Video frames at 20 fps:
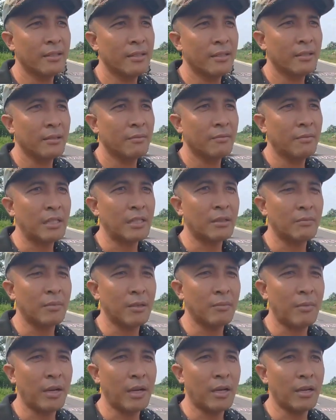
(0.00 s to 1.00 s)
Betul. Macam
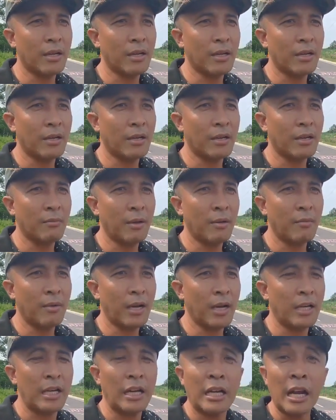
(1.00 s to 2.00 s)
memang
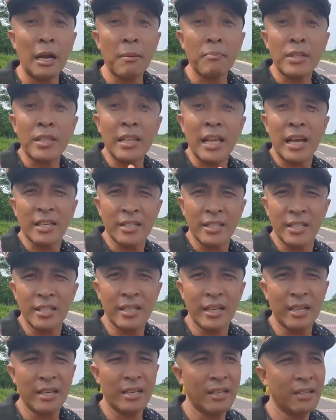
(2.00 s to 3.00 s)
memang ada
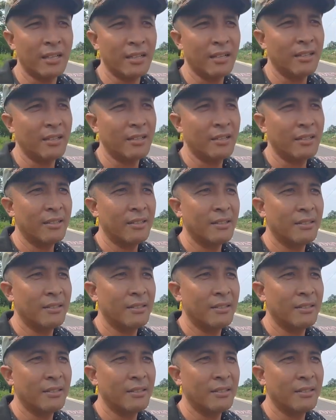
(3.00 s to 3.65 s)
gravitasi ya. Hmm.